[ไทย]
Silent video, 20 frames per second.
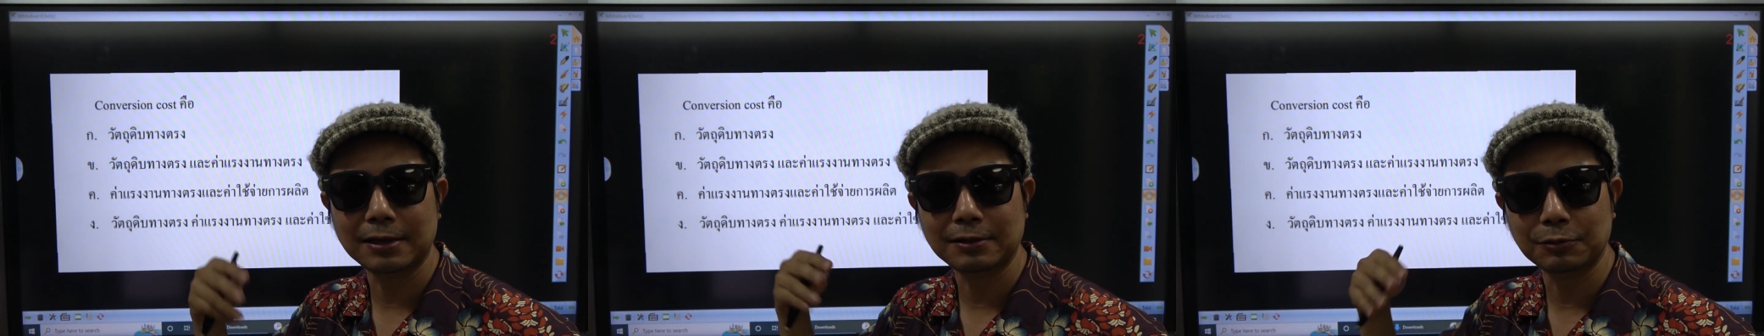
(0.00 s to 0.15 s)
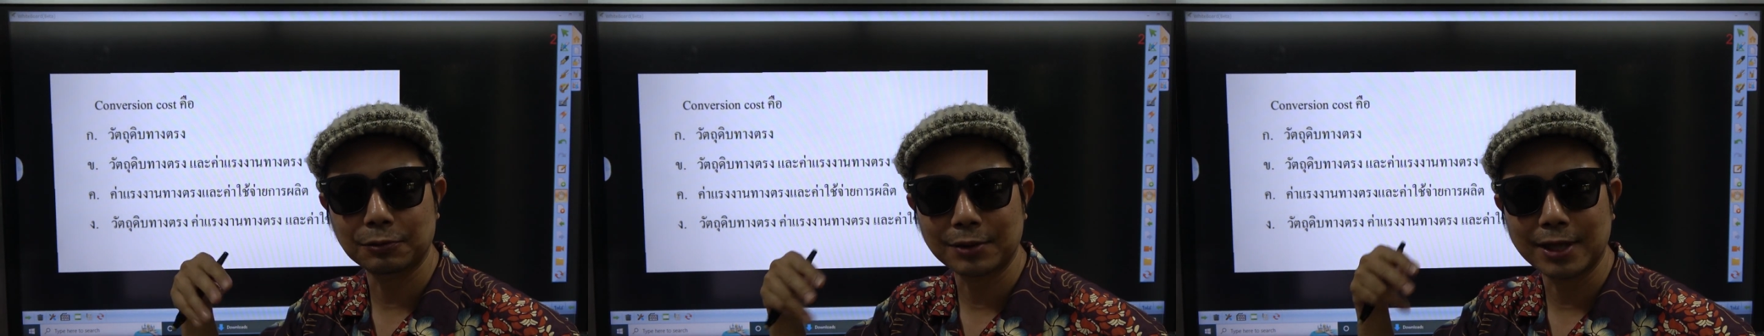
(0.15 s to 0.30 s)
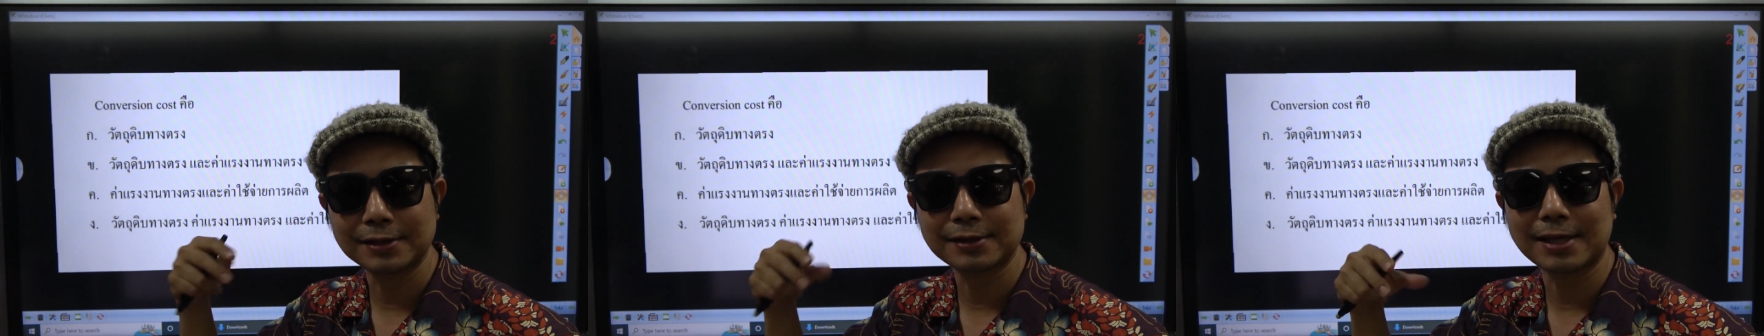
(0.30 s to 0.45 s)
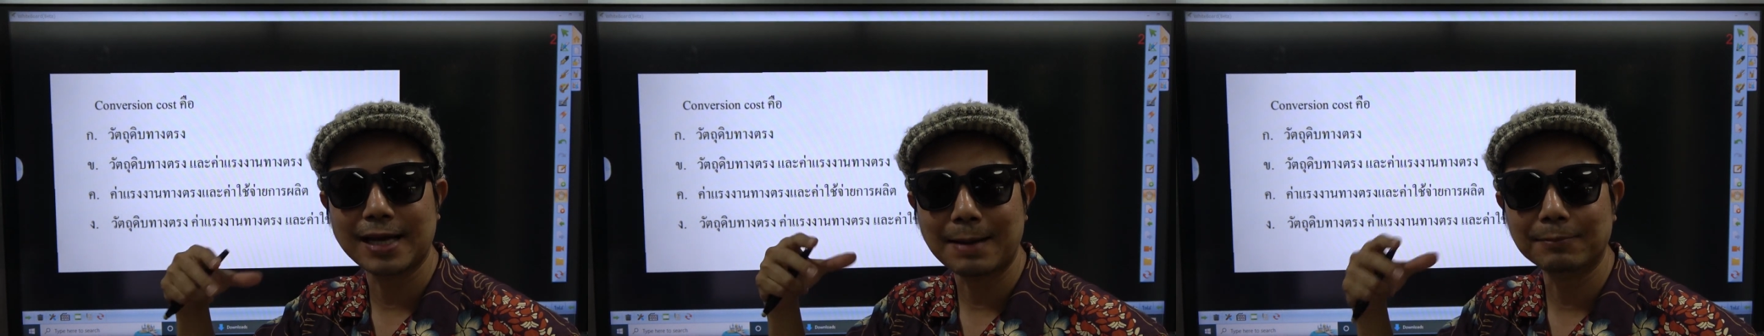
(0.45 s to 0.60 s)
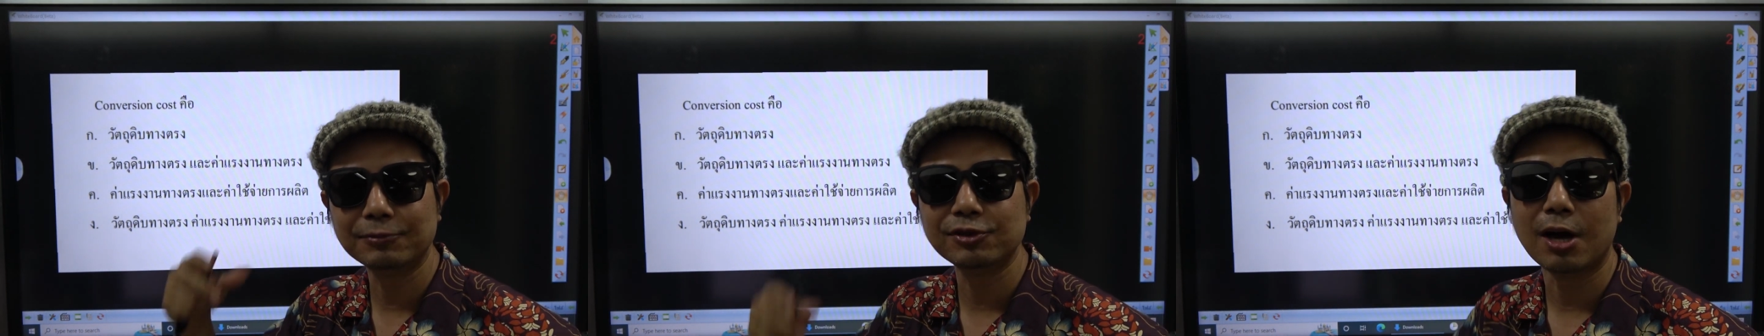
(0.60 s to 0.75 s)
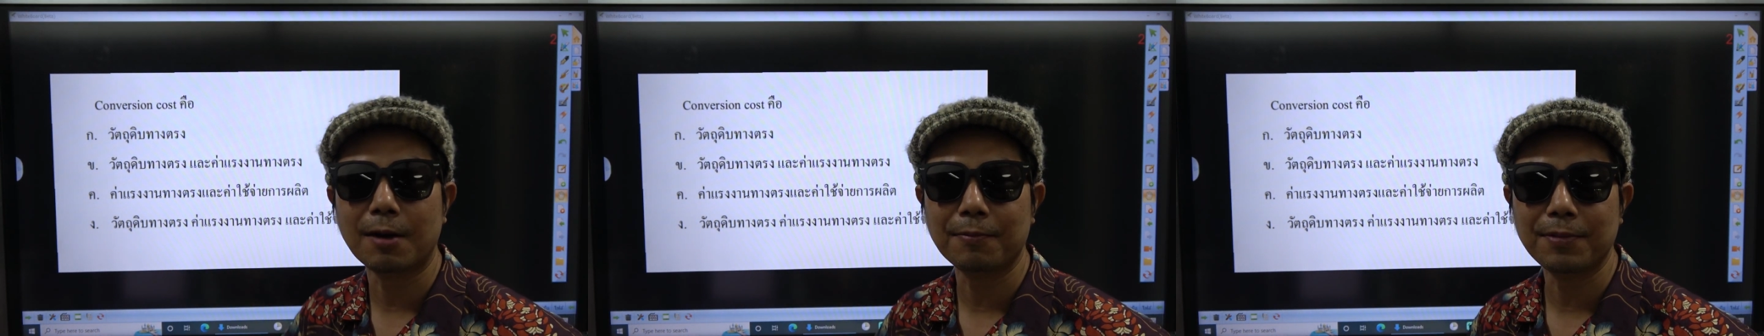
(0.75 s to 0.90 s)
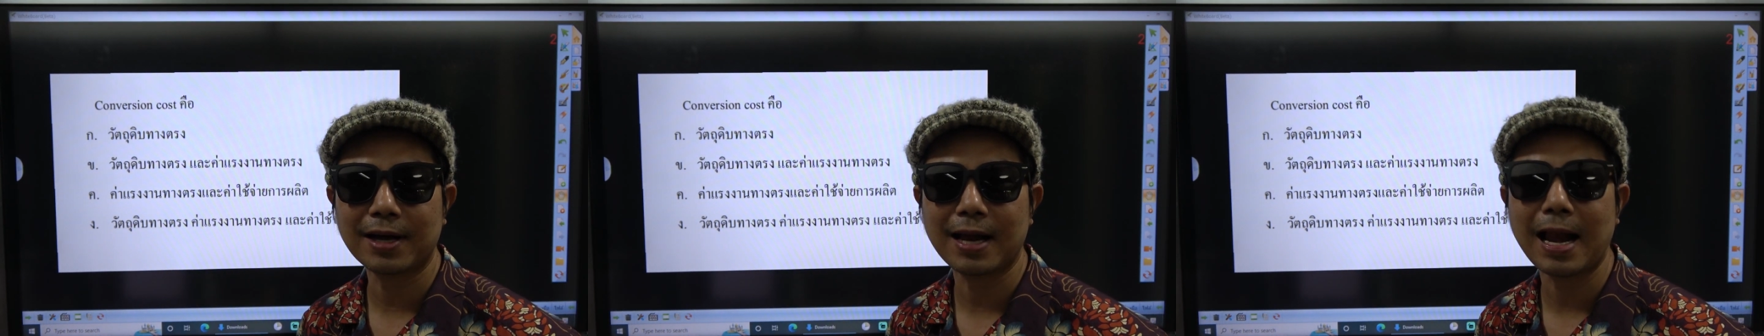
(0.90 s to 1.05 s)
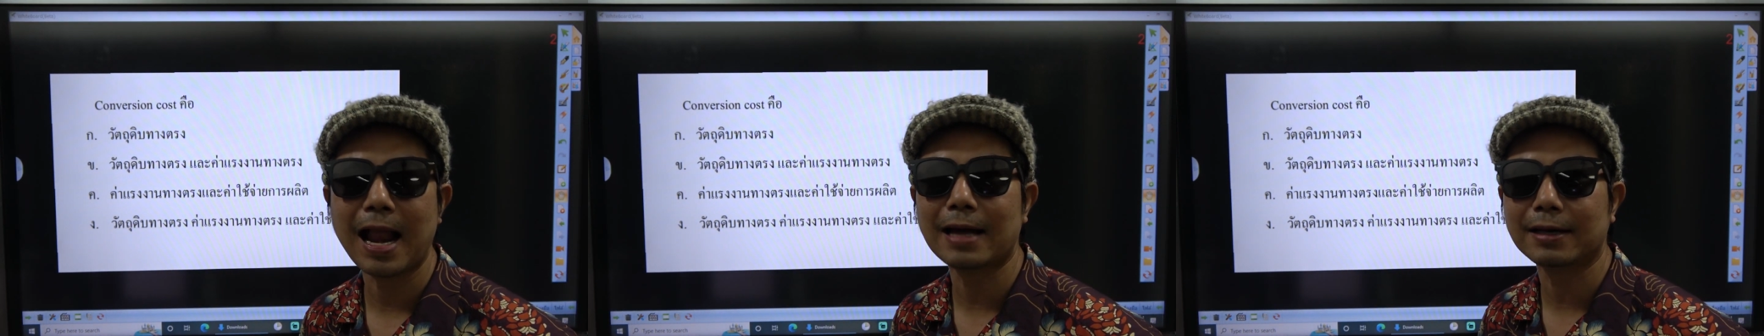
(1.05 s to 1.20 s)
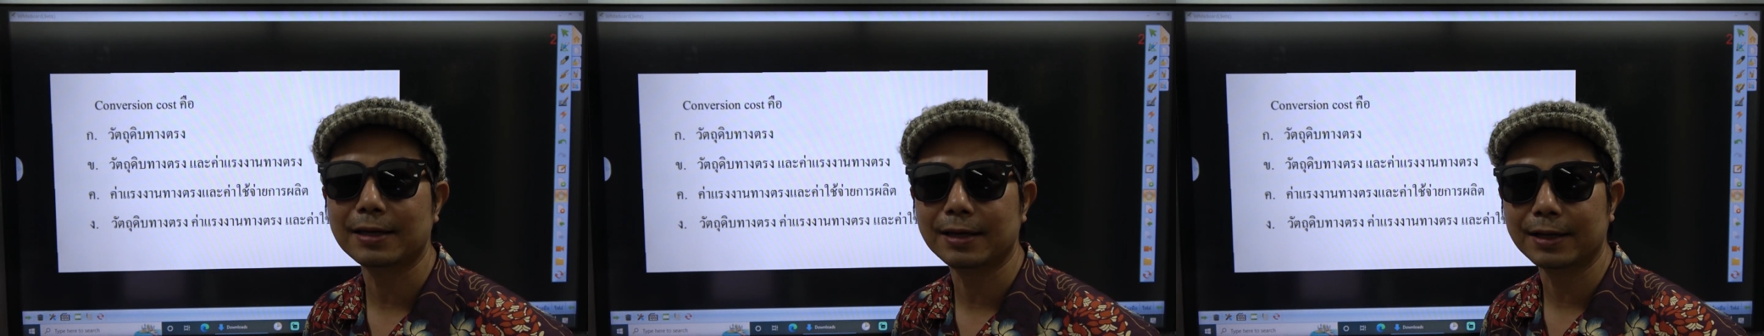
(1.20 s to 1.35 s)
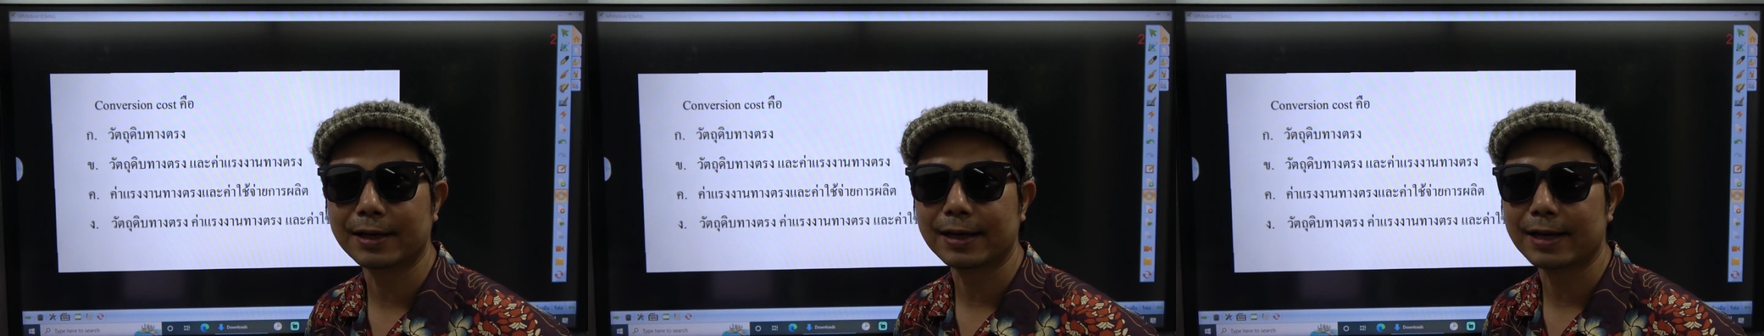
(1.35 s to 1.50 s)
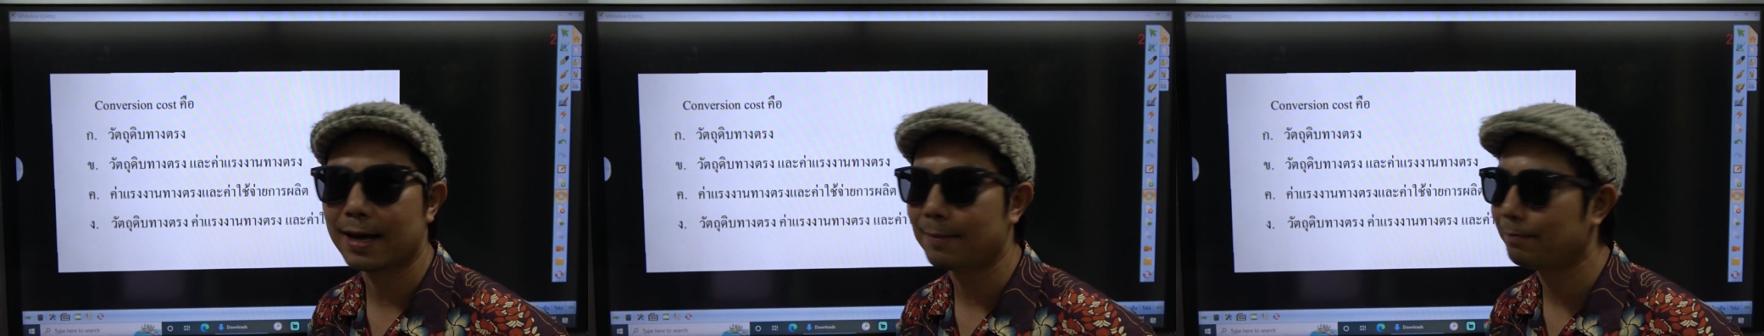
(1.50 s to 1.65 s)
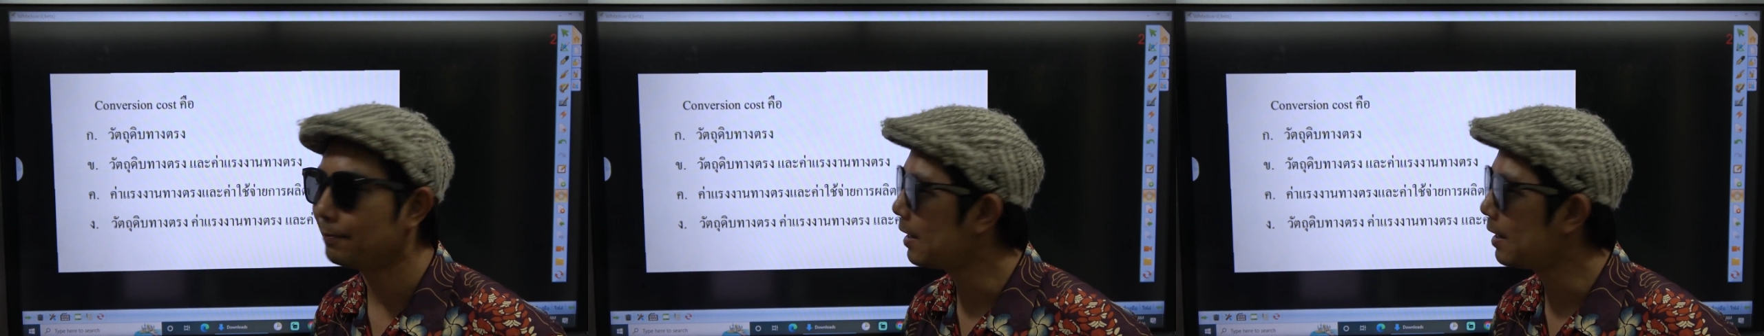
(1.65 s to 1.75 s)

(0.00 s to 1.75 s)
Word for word: อยู่ในสนามสอบสักครั้งหนึ่งนะครับ